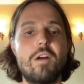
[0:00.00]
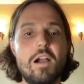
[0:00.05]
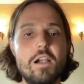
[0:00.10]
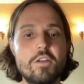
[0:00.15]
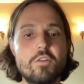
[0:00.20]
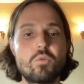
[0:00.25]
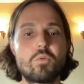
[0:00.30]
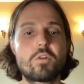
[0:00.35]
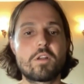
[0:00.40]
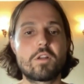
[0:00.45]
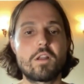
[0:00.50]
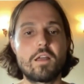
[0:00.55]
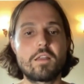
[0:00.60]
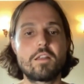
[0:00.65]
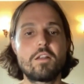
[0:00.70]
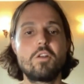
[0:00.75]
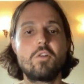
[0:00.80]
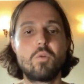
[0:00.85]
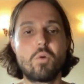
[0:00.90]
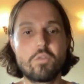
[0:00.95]
weil du
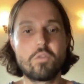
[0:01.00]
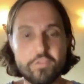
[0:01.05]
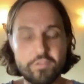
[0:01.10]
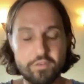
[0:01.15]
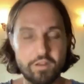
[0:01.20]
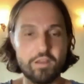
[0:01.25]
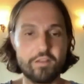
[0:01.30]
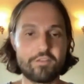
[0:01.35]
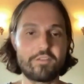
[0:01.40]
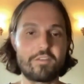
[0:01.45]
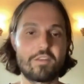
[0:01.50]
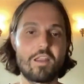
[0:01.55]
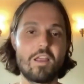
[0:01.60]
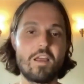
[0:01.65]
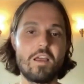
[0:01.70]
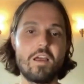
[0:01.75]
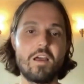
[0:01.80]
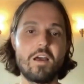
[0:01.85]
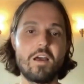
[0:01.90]
gerade Lust hast,